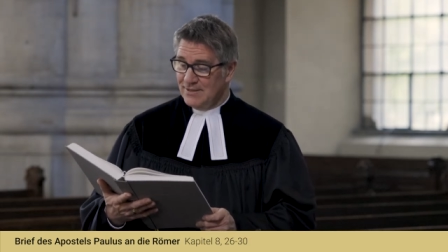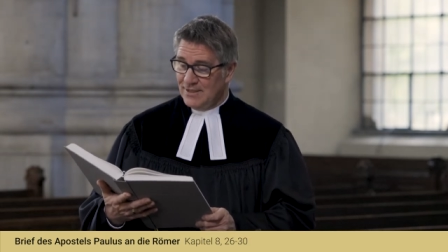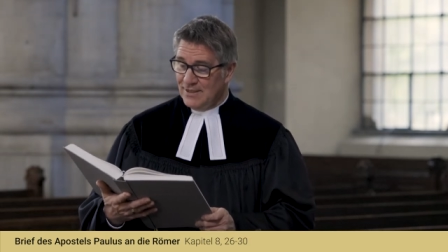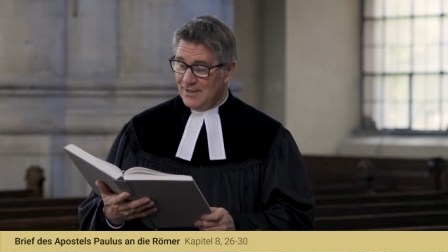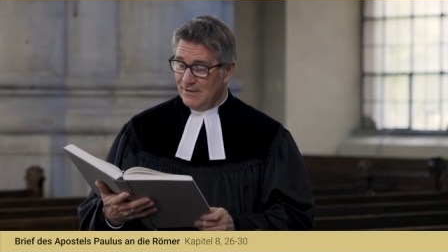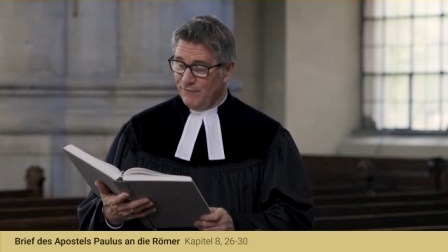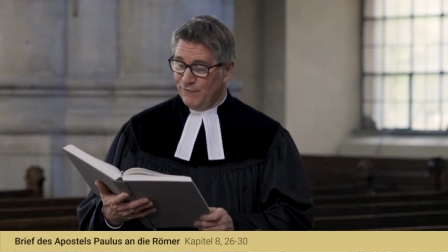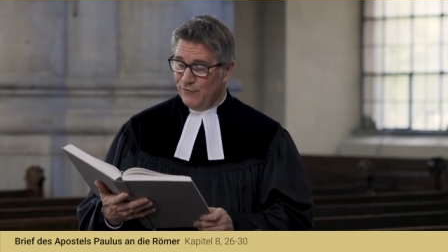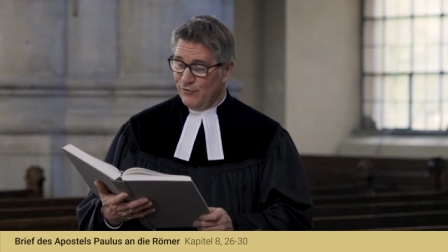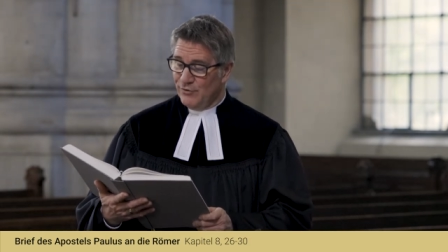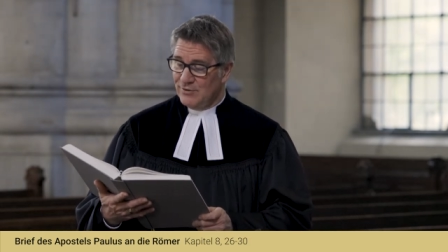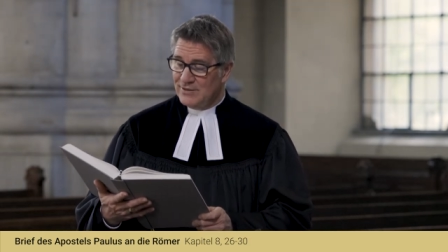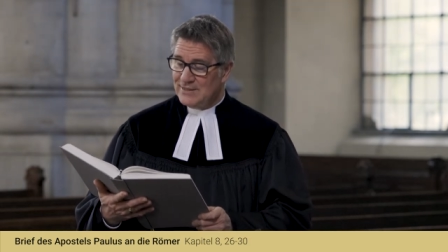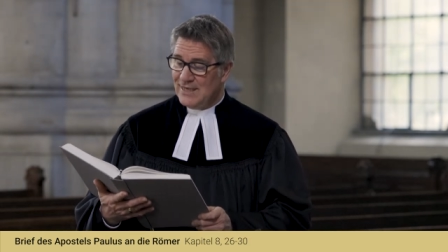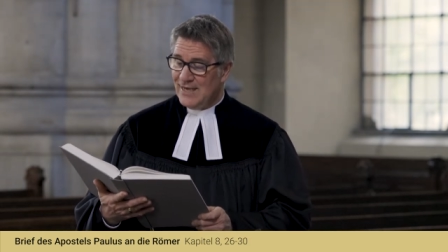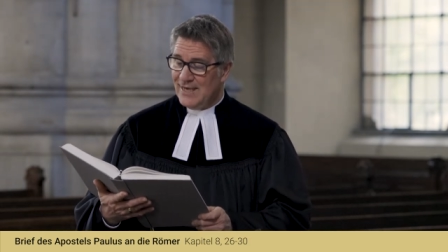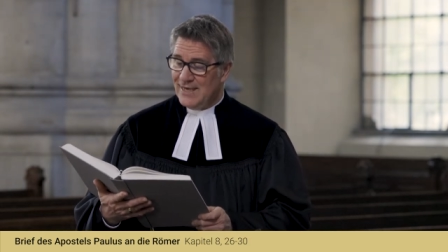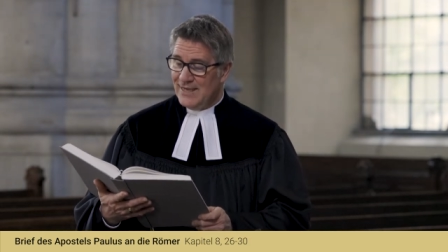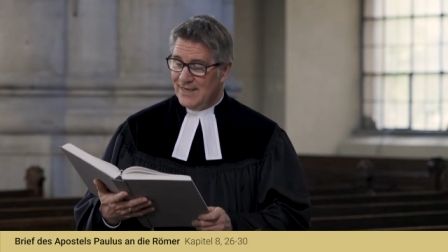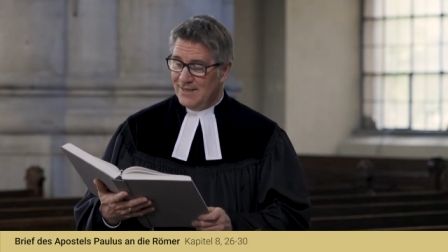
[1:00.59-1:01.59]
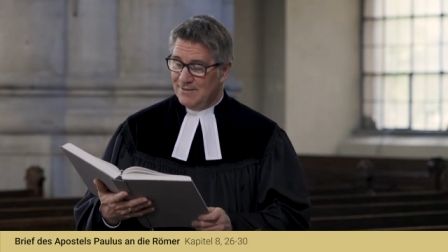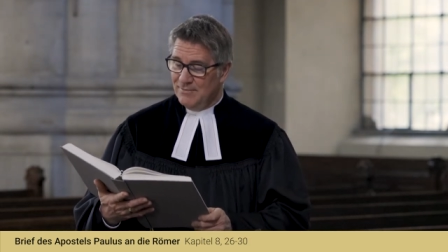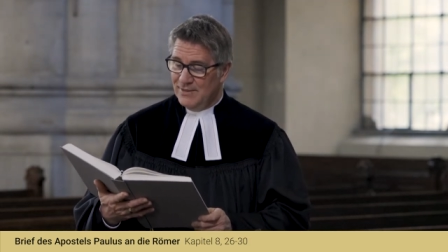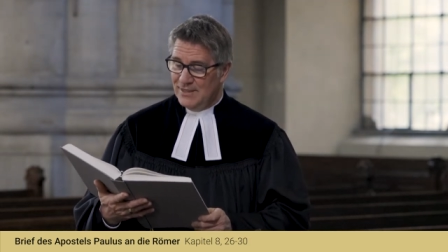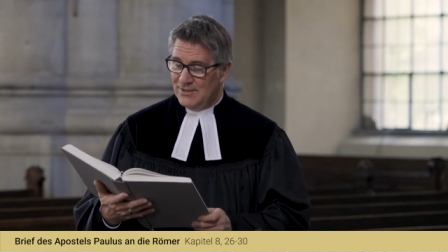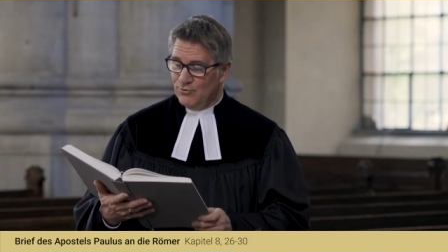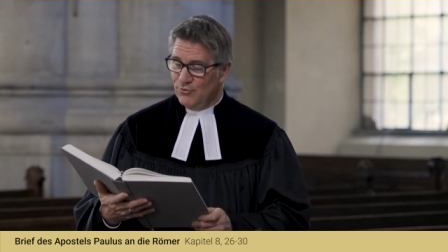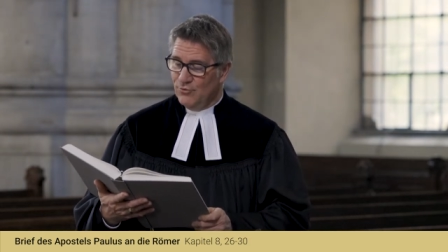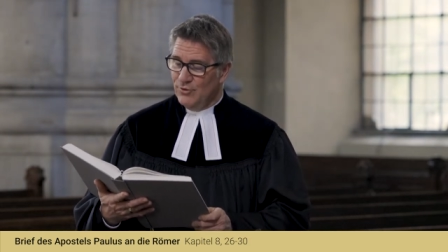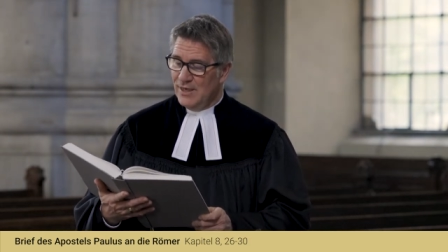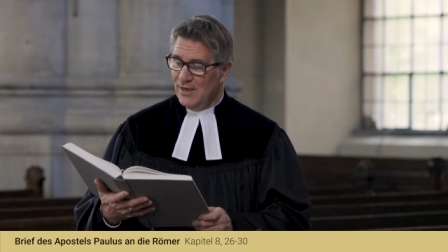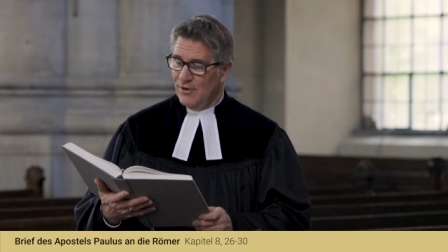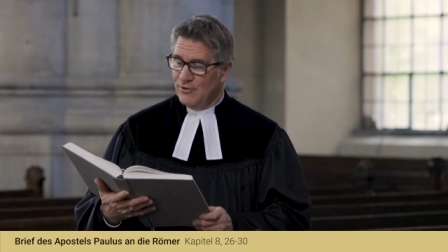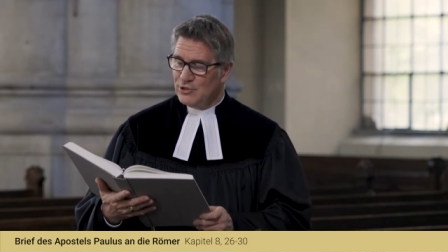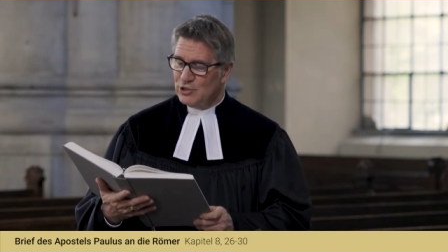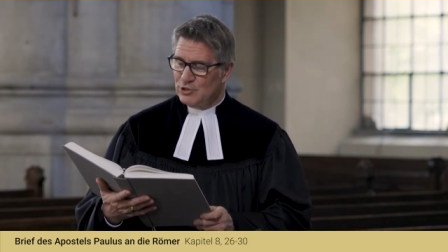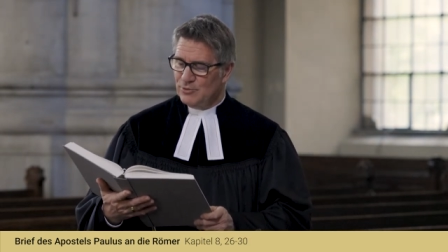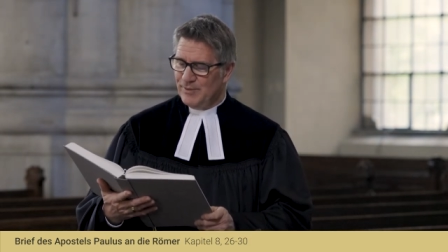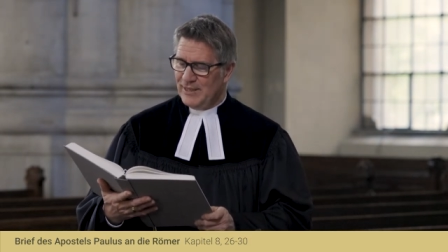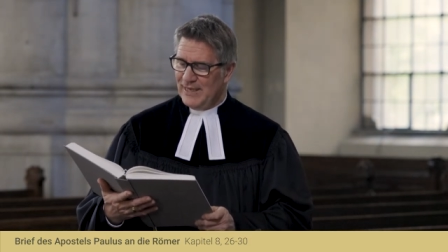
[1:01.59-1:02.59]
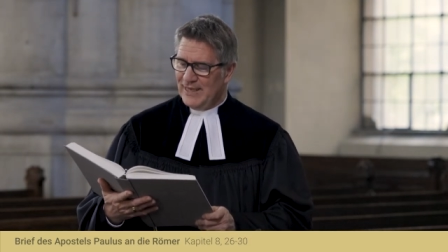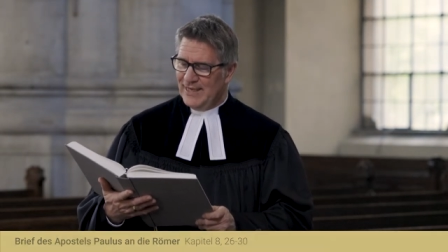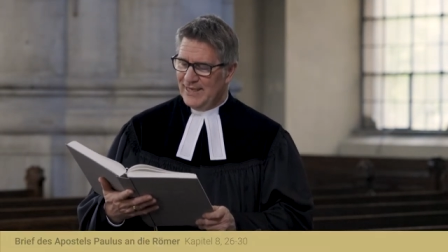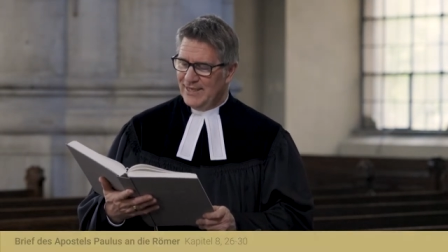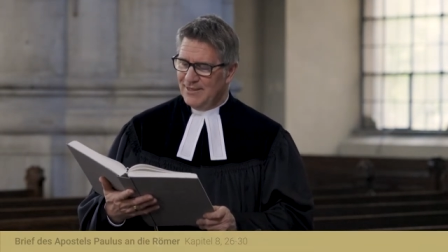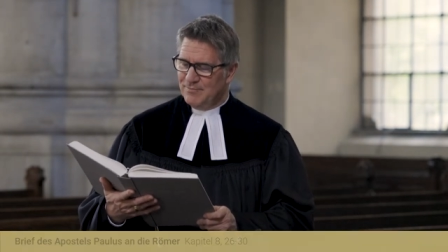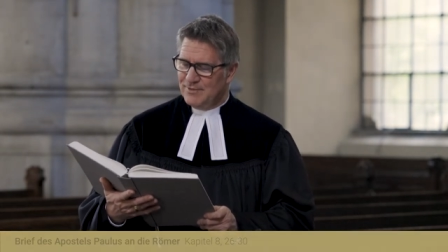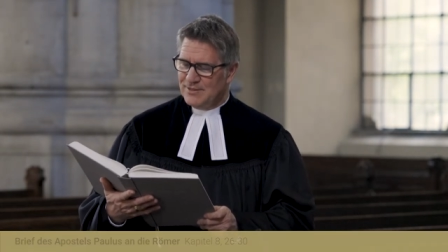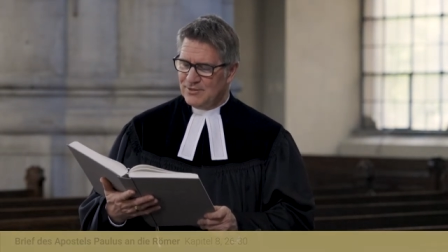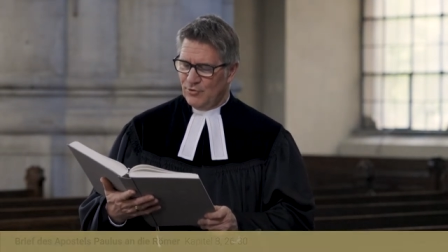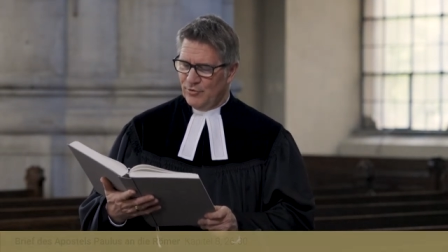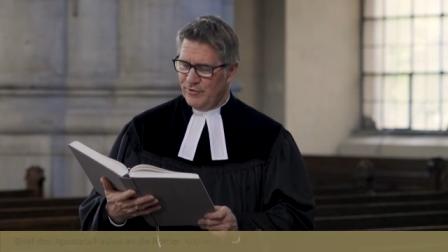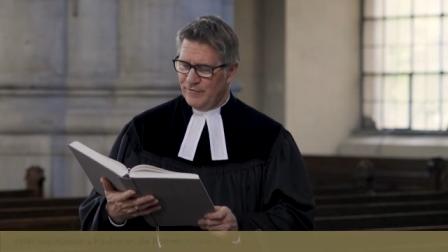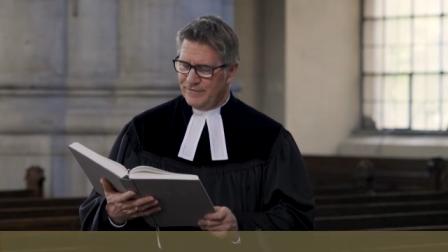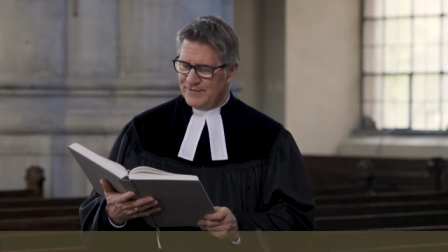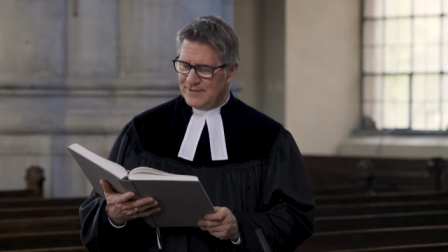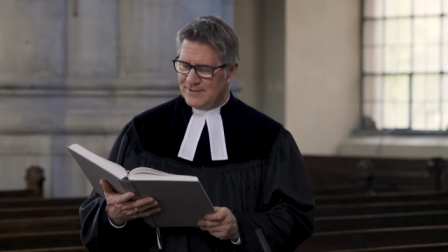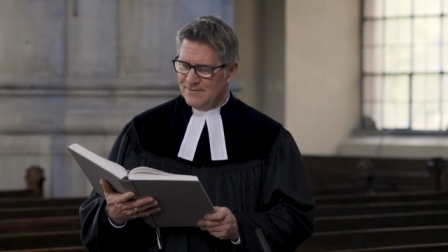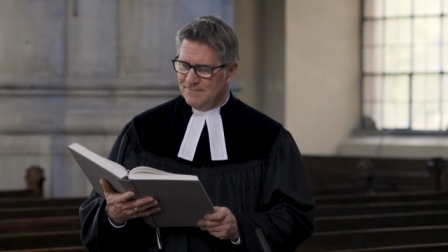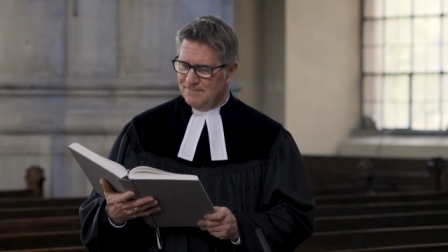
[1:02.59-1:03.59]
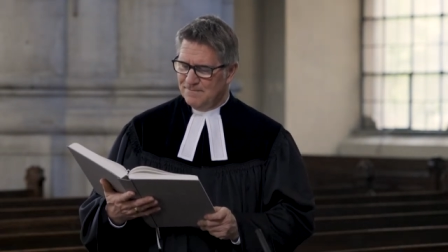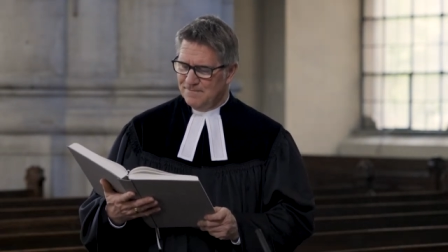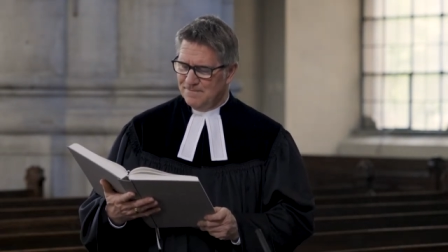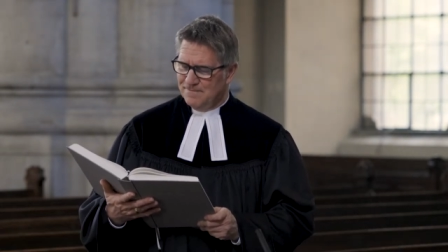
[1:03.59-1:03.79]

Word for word: tritt für uns ein mit unaussprechlichem Seufzen.